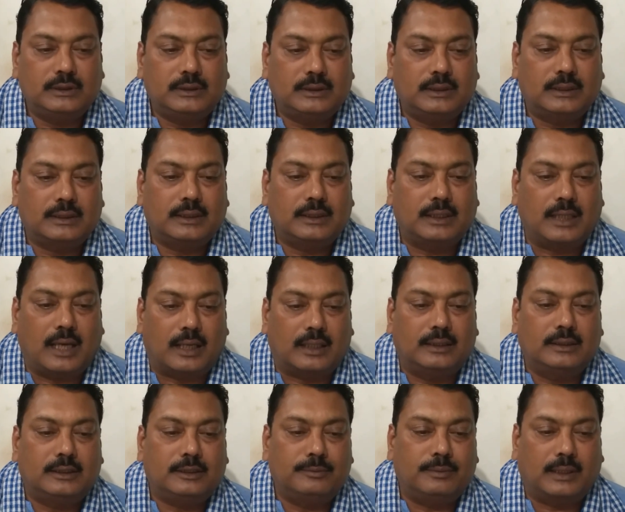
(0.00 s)
जीतने की
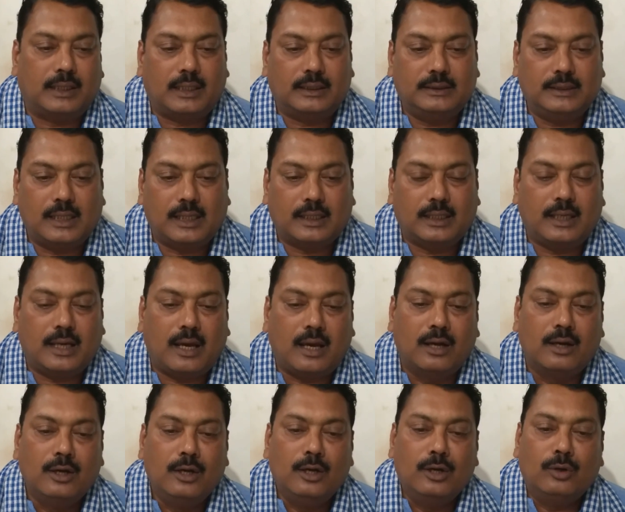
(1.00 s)
गारंटी बना दिया गया